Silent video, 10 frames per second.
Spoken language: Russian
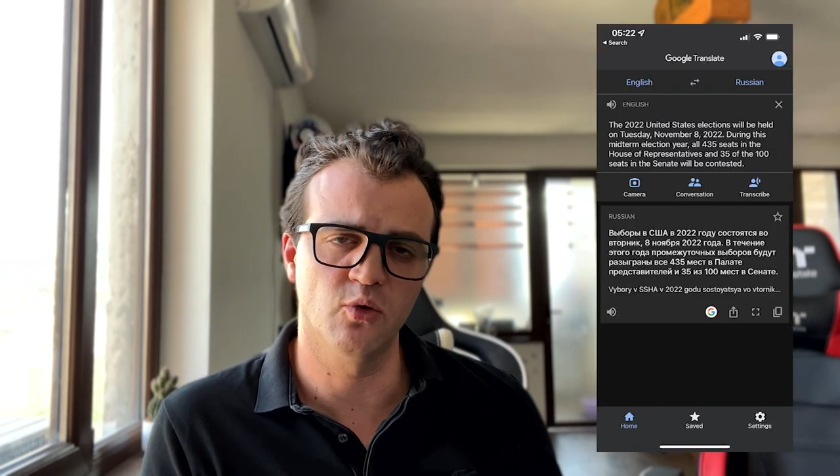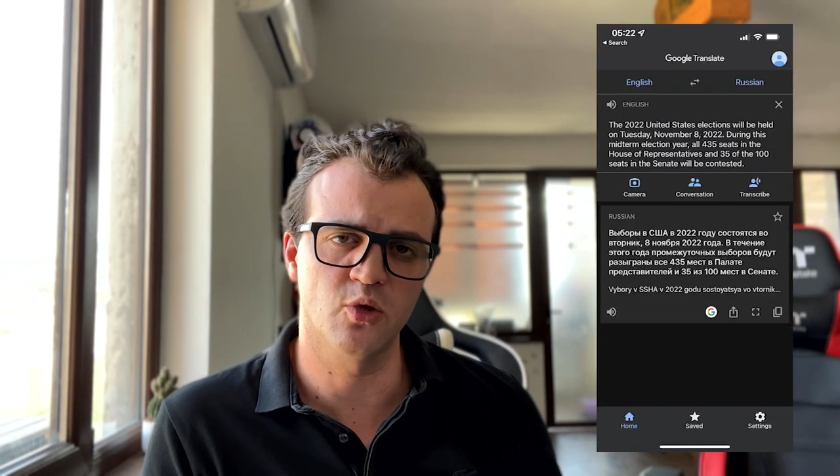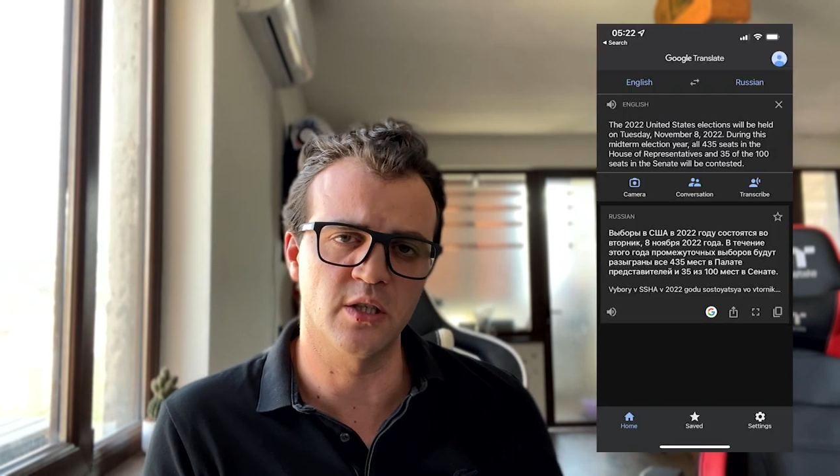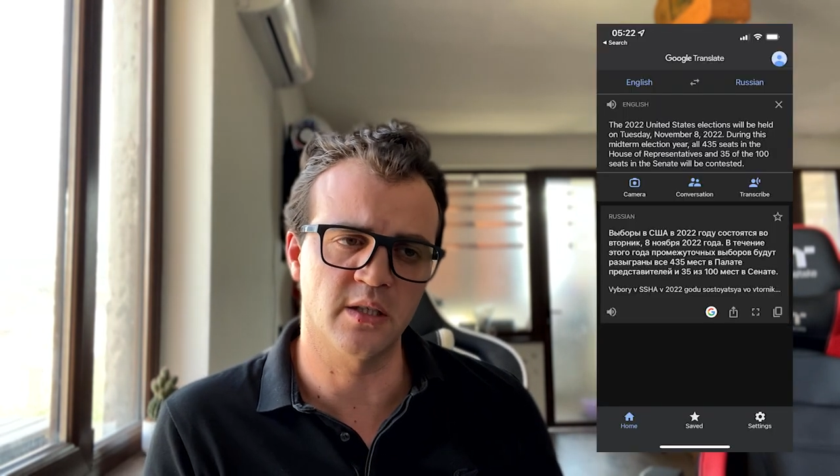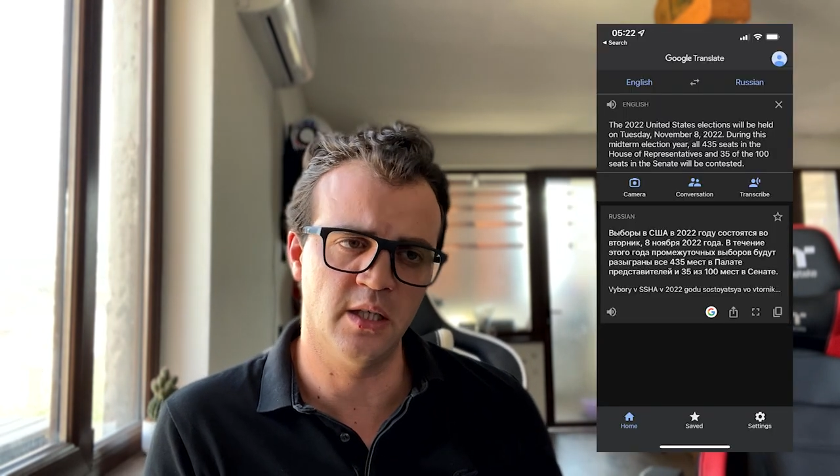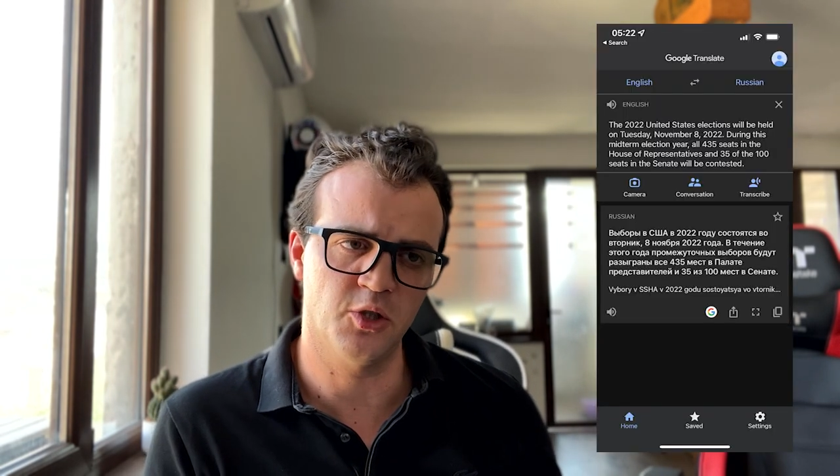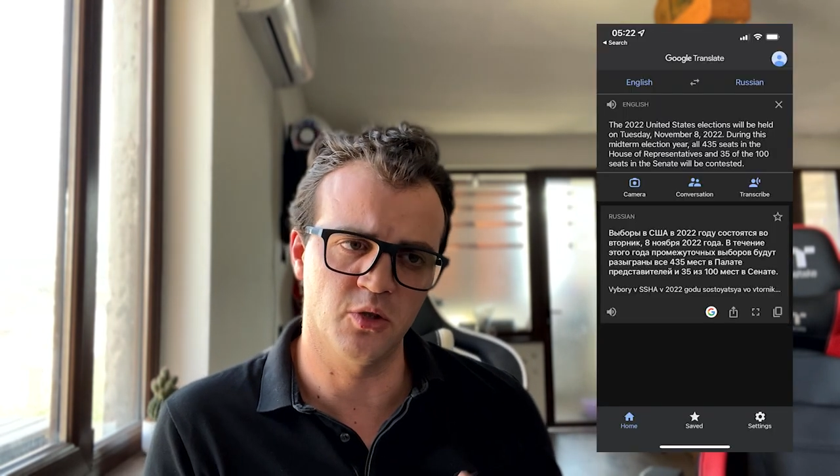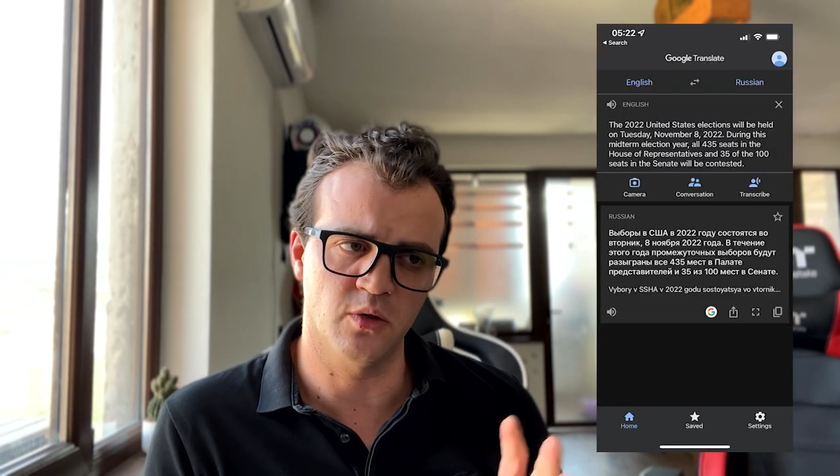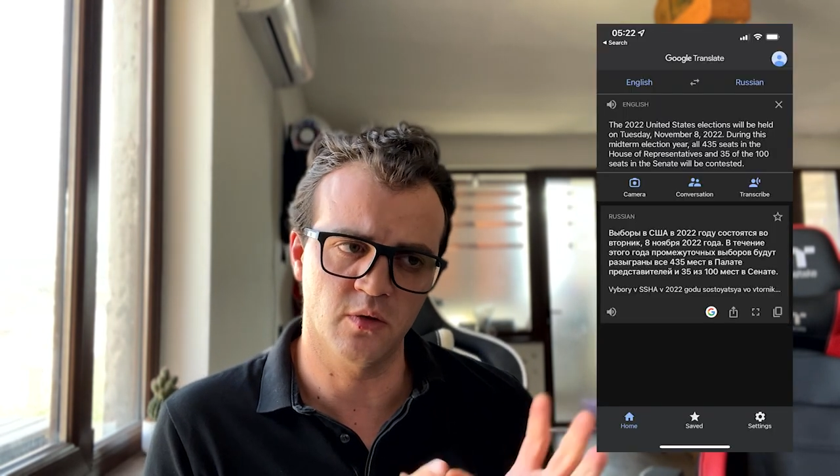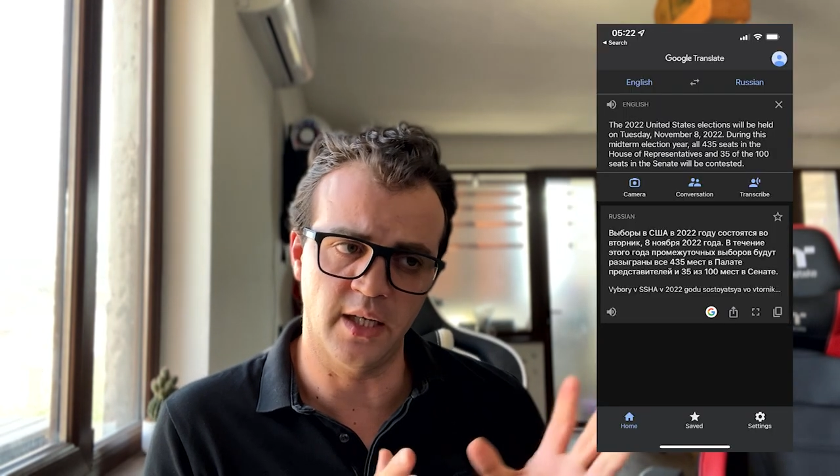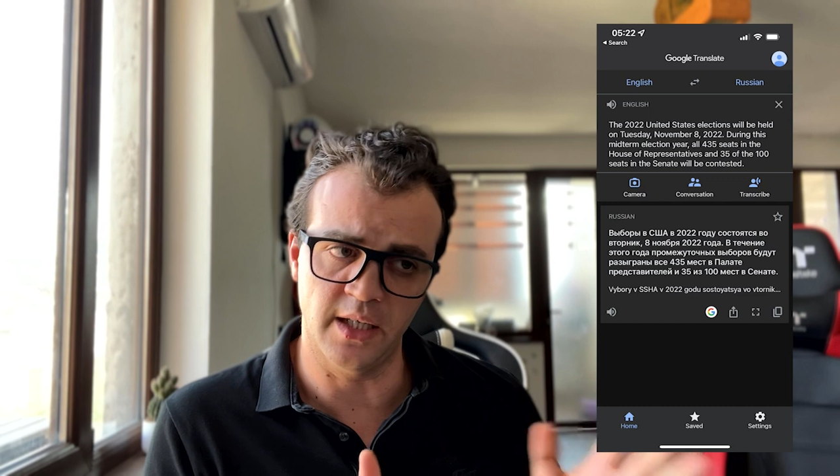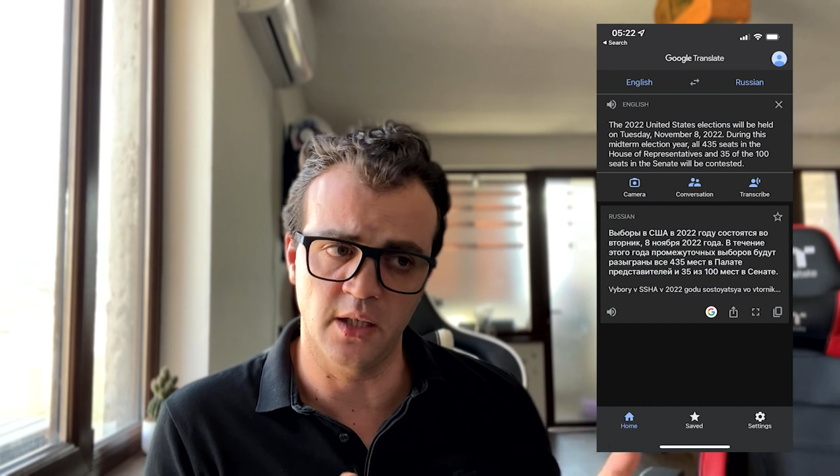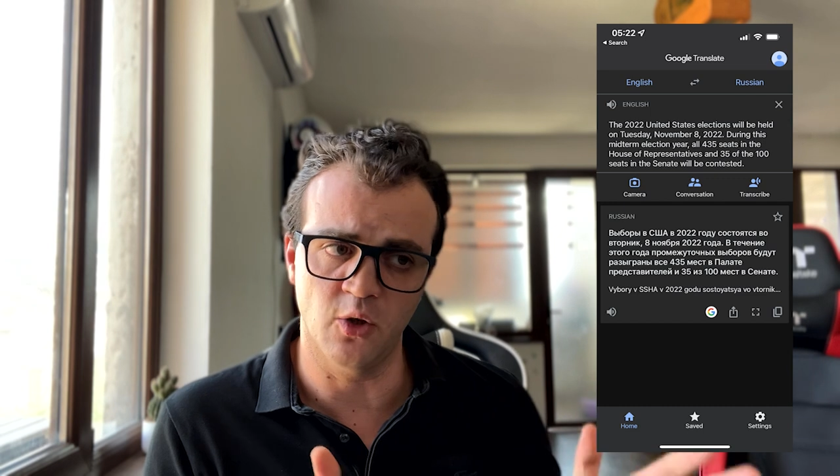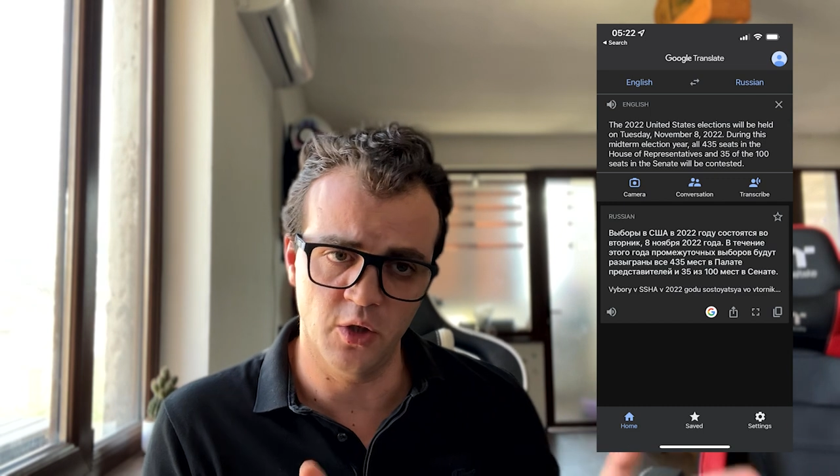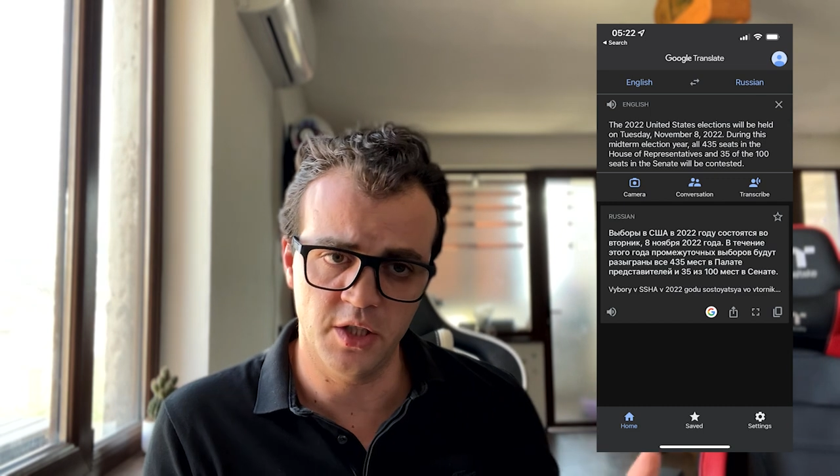нужно знать, что на
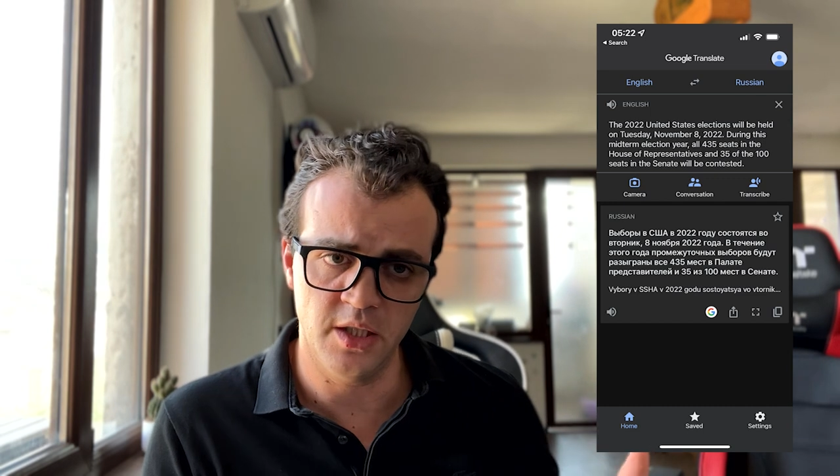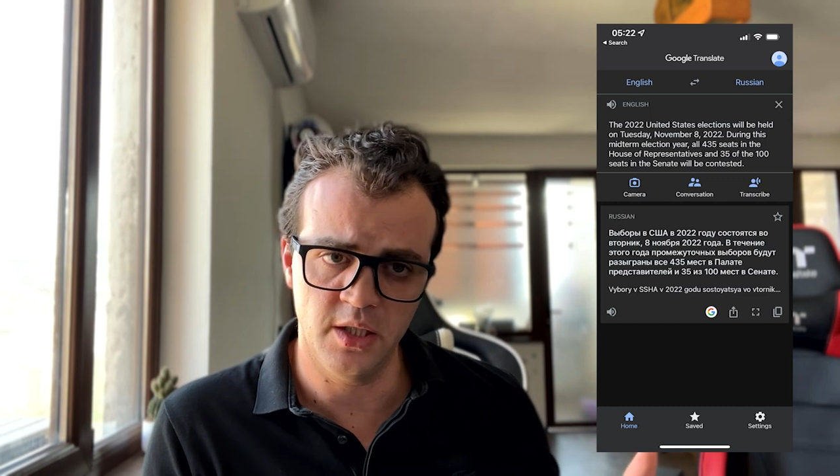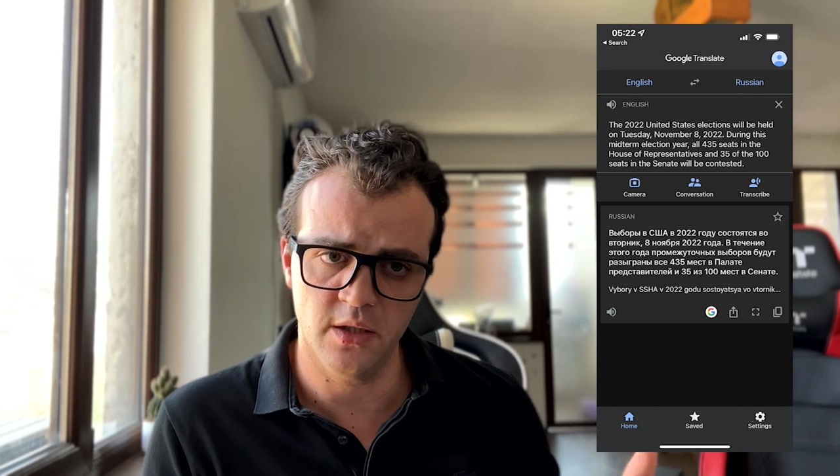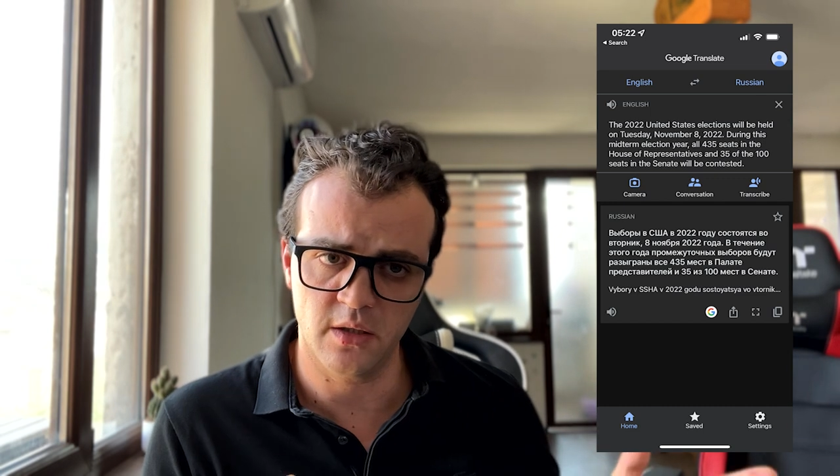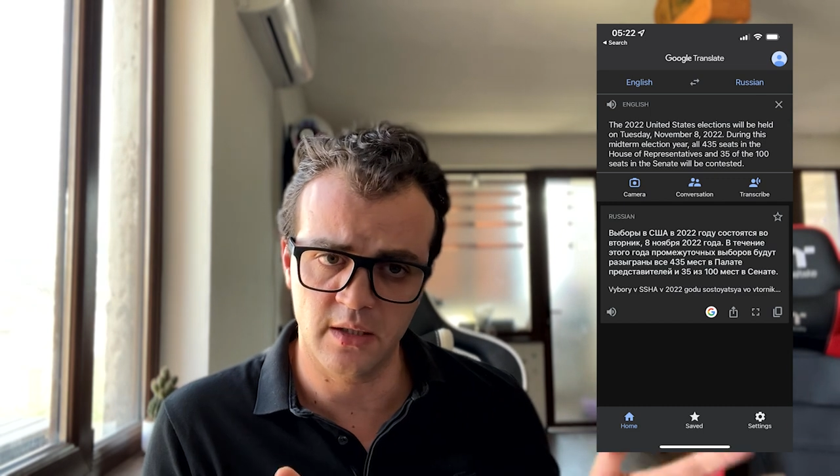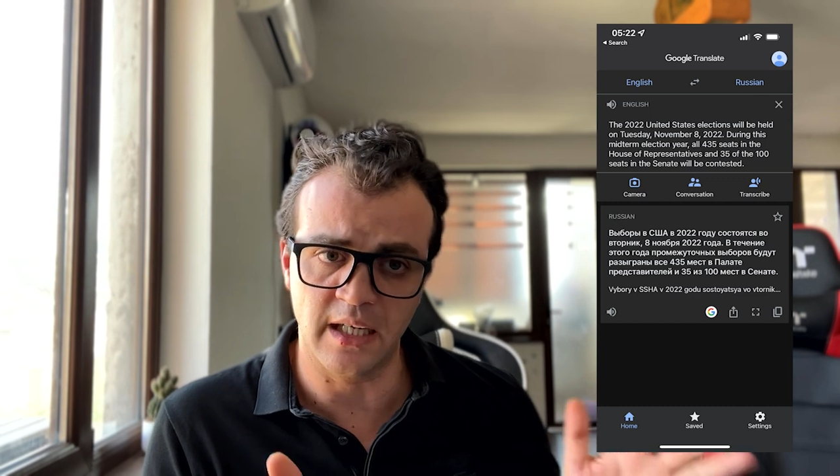этой осени,